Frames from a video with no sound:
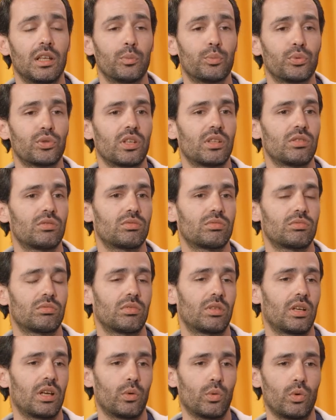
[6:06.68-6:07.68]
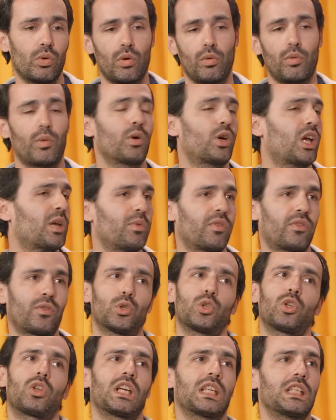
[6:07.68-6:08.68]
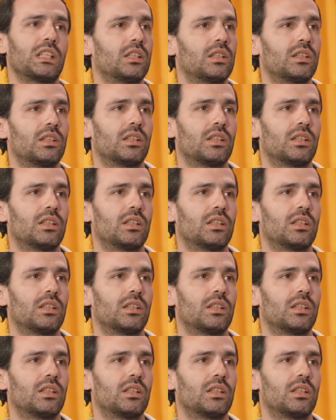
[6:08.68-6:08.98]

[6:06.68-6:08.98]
e, portanto, a equipa ficou toda aqui.